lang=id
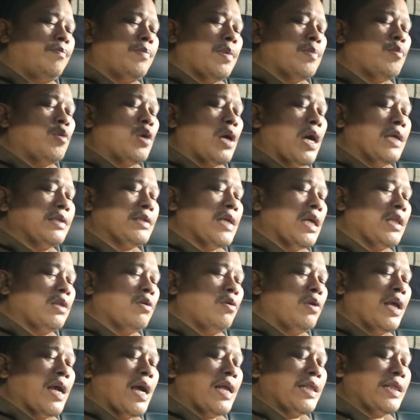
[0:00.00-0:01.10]
pembuka
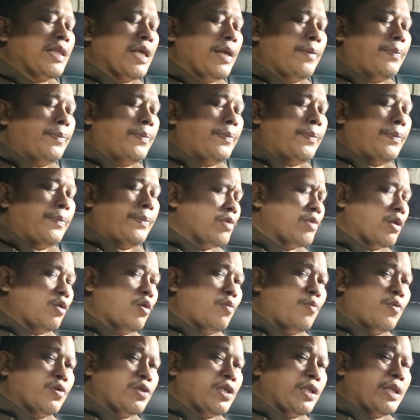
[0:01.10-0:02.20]
satu negatif
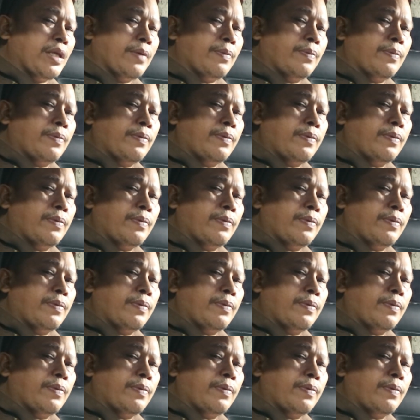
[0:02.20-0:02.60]
satu positif